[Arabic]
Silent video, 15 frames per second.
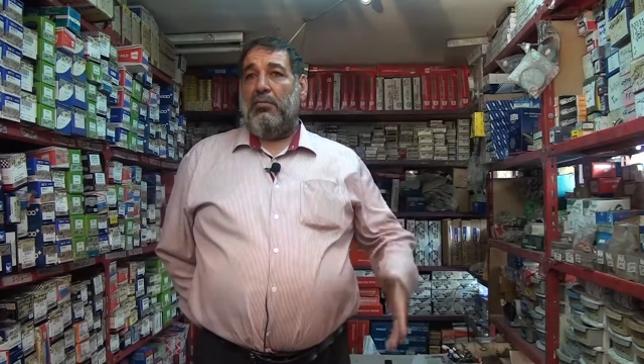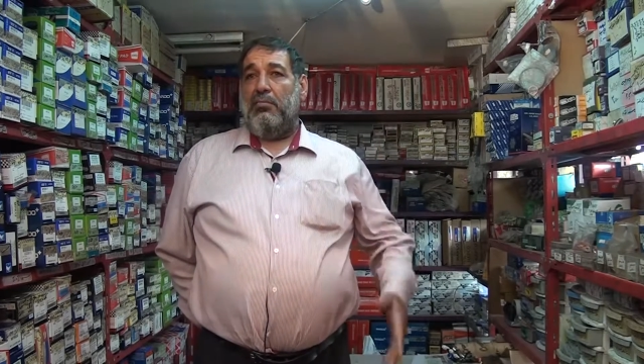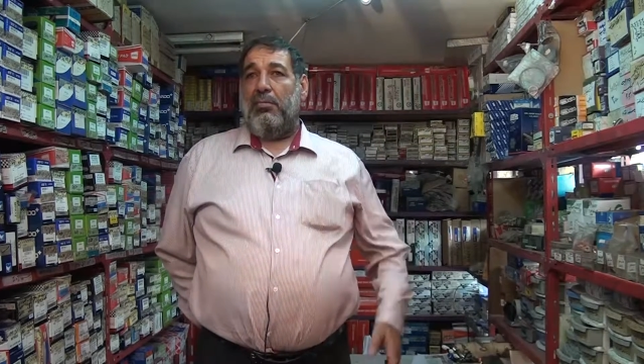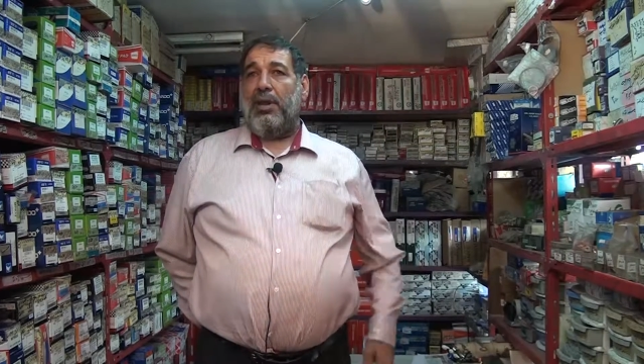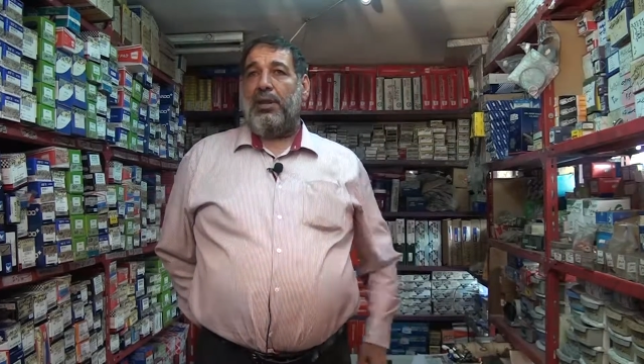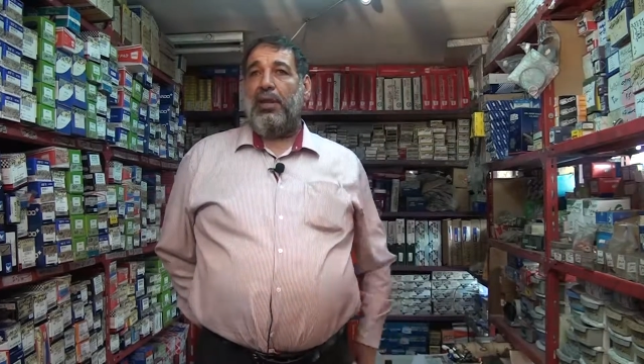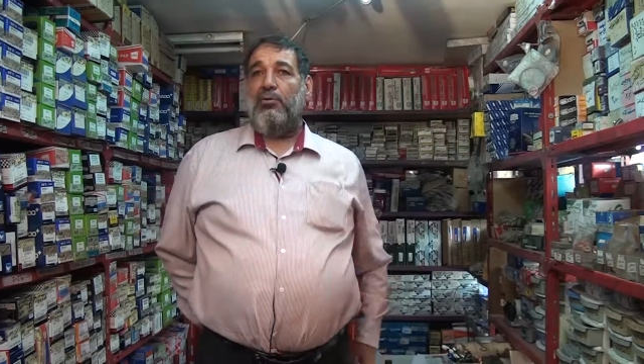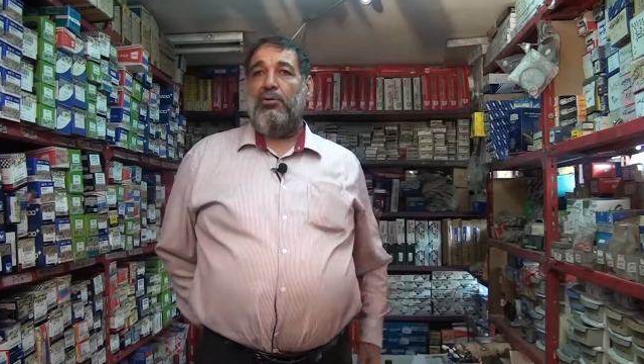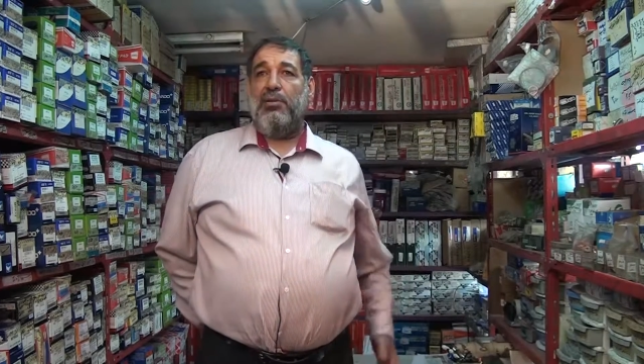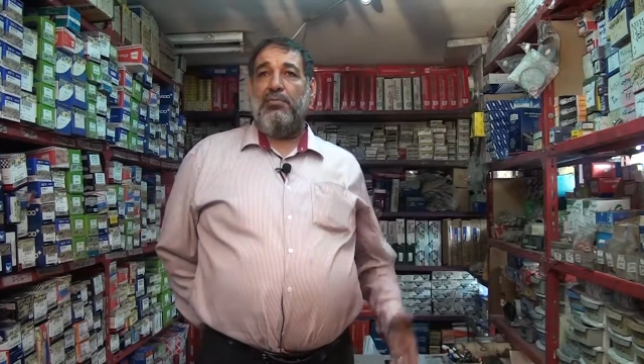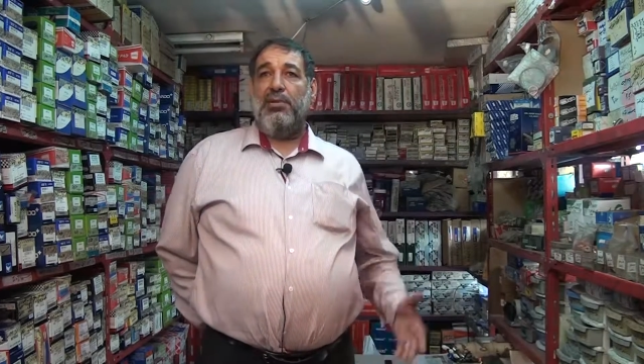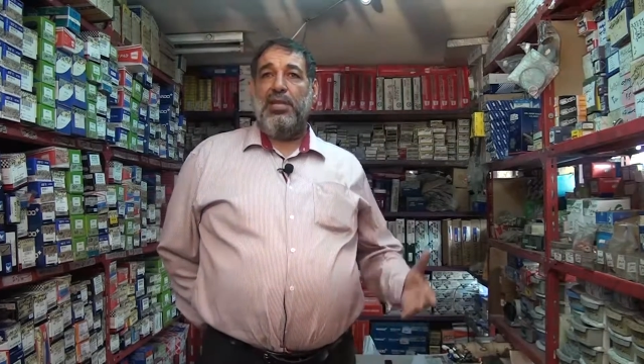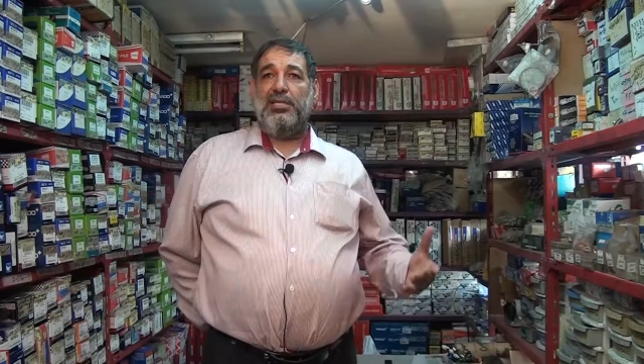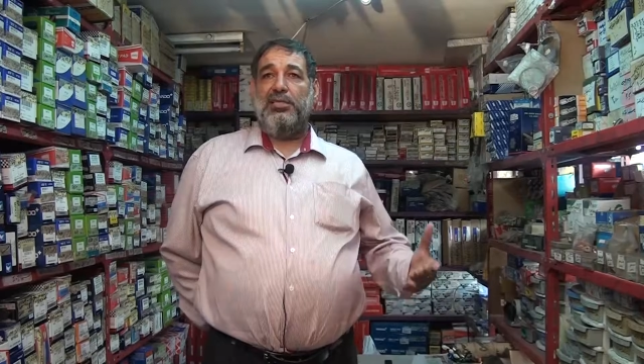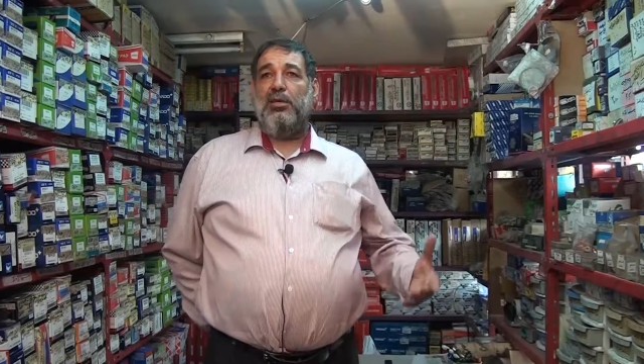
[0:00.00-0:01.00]
برا
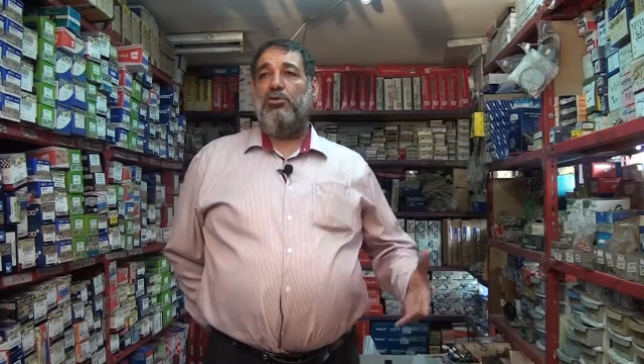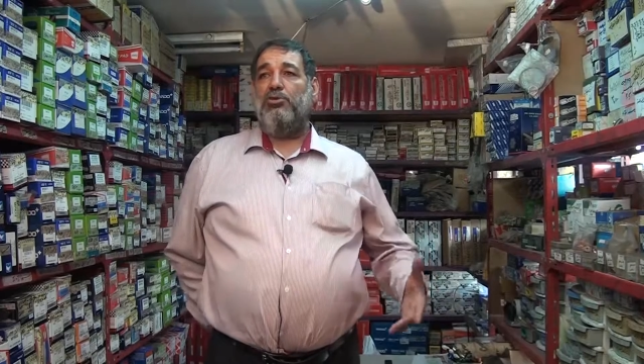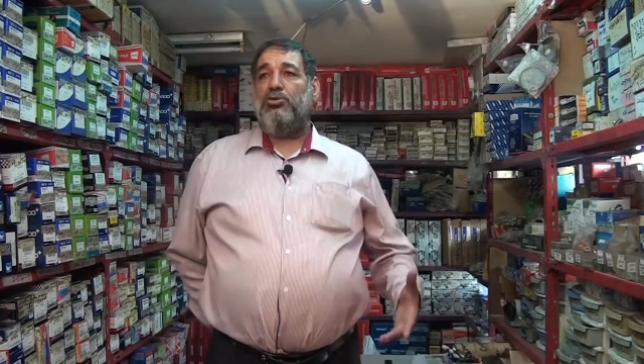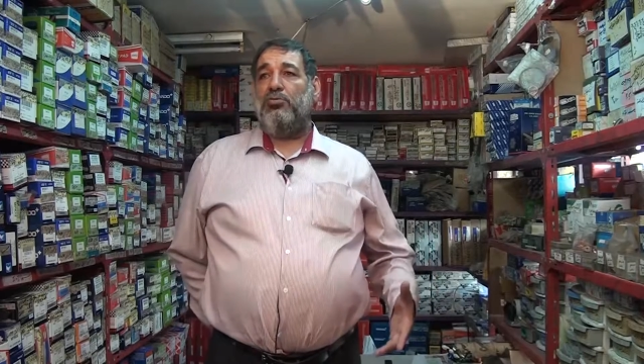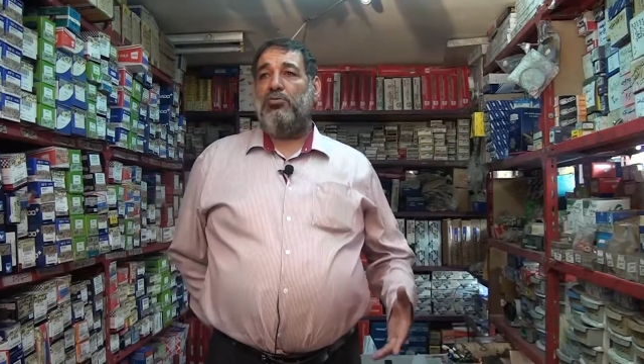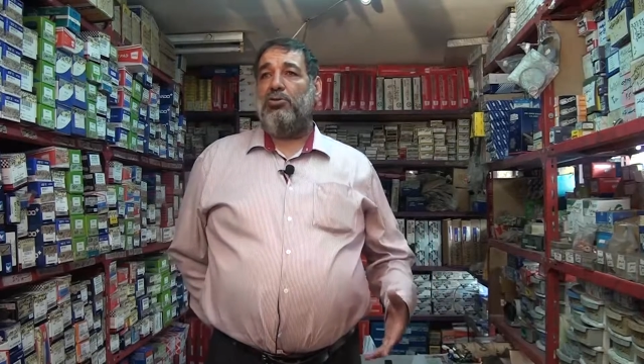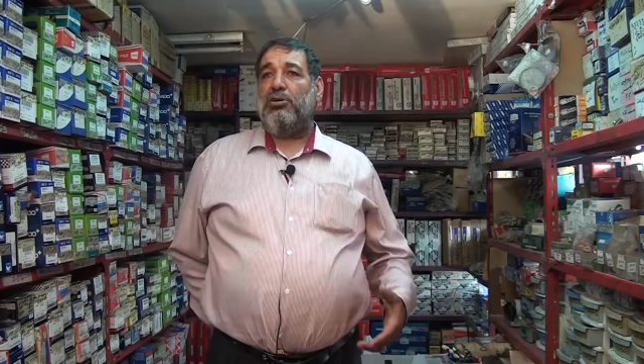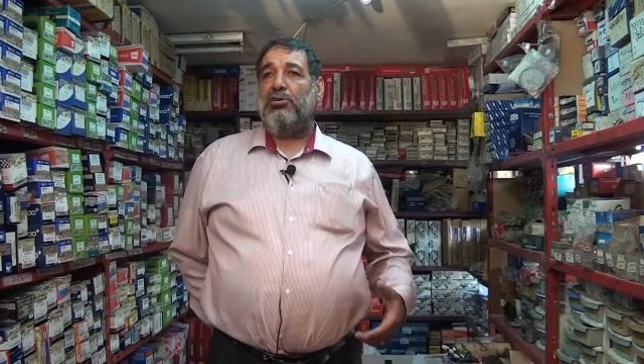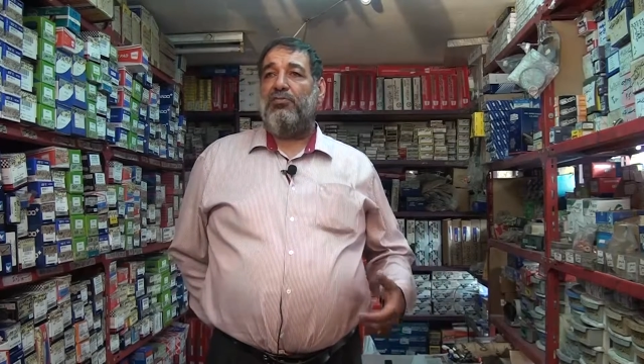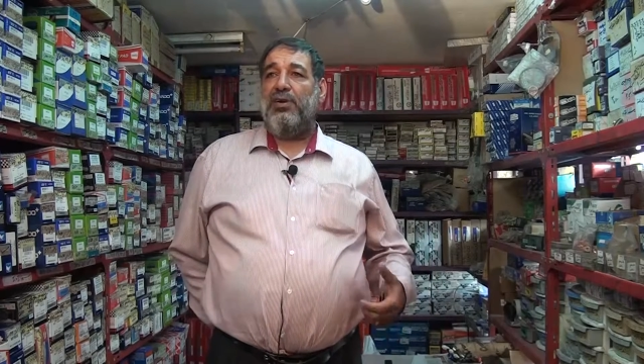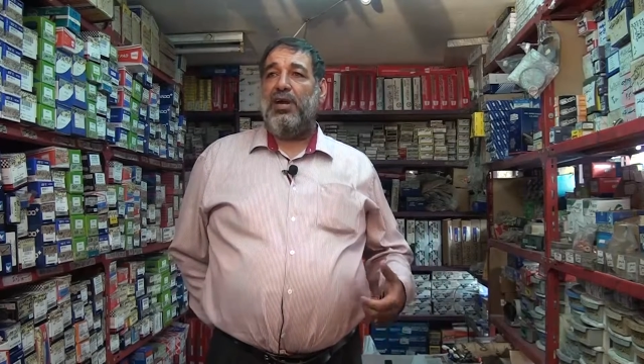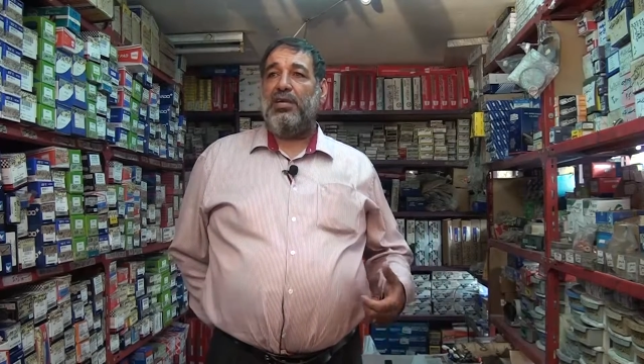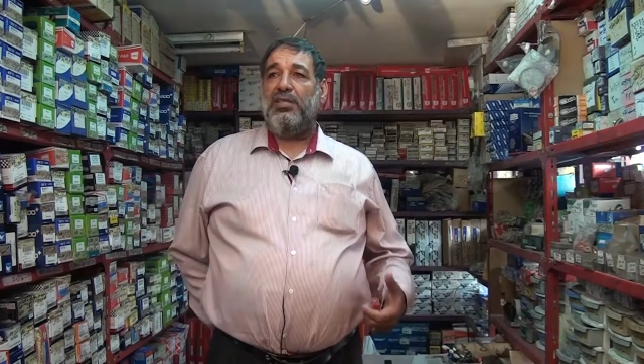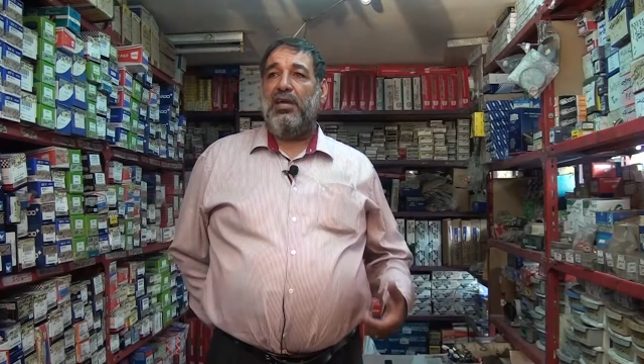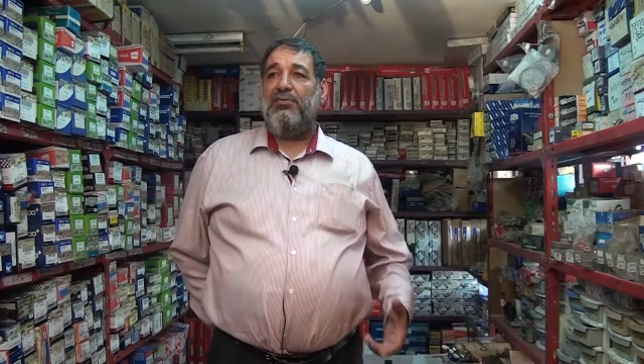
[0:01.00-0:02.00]
ولما نزلوا الجمرك
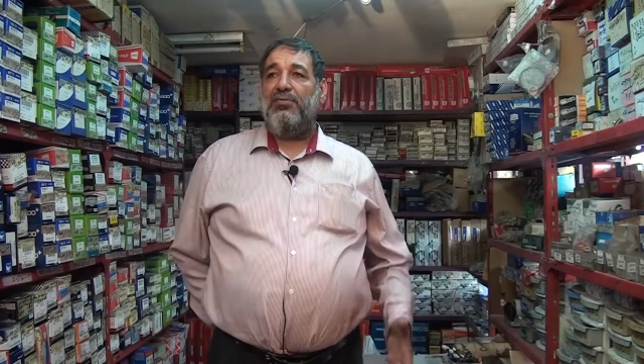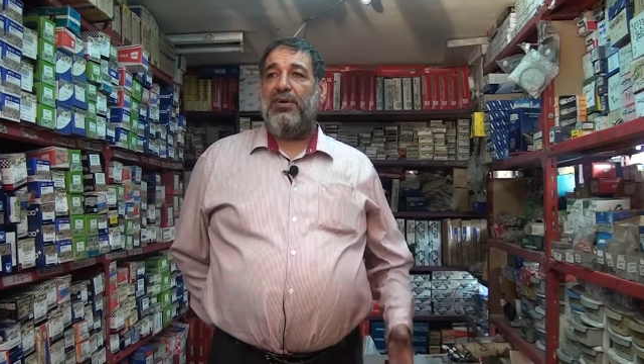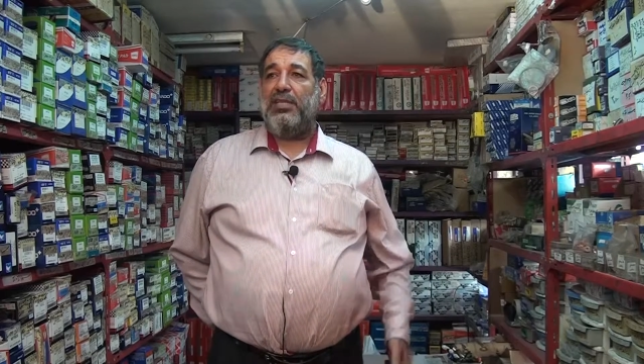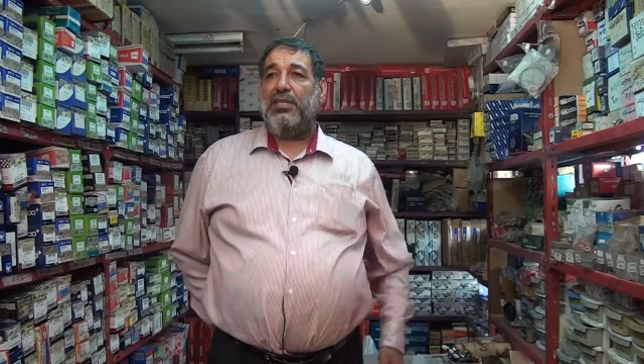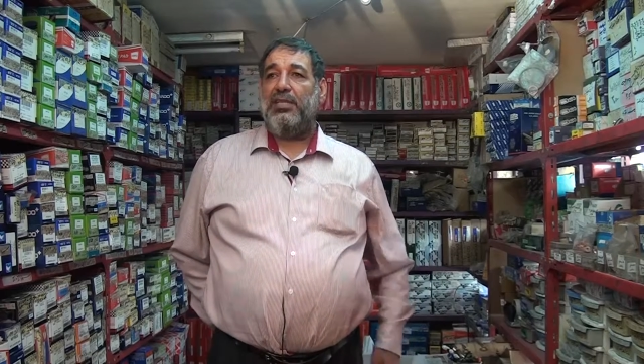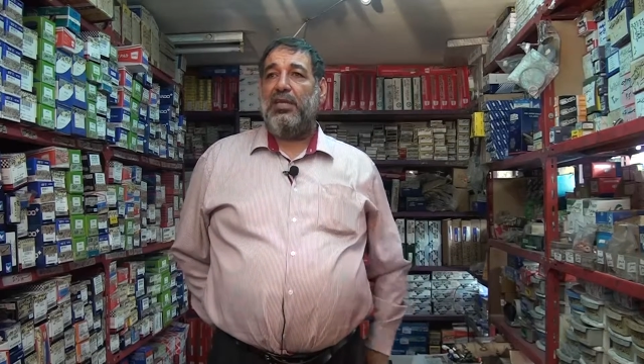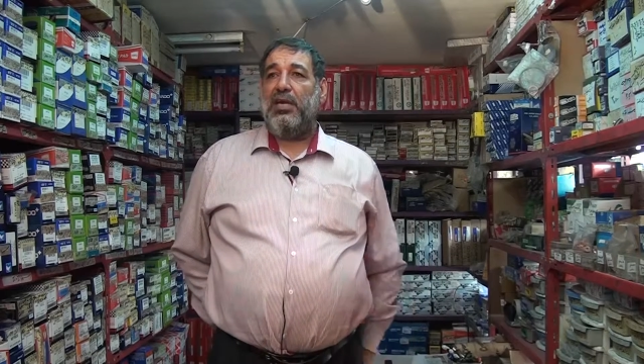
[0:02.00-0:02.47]
فاختلفت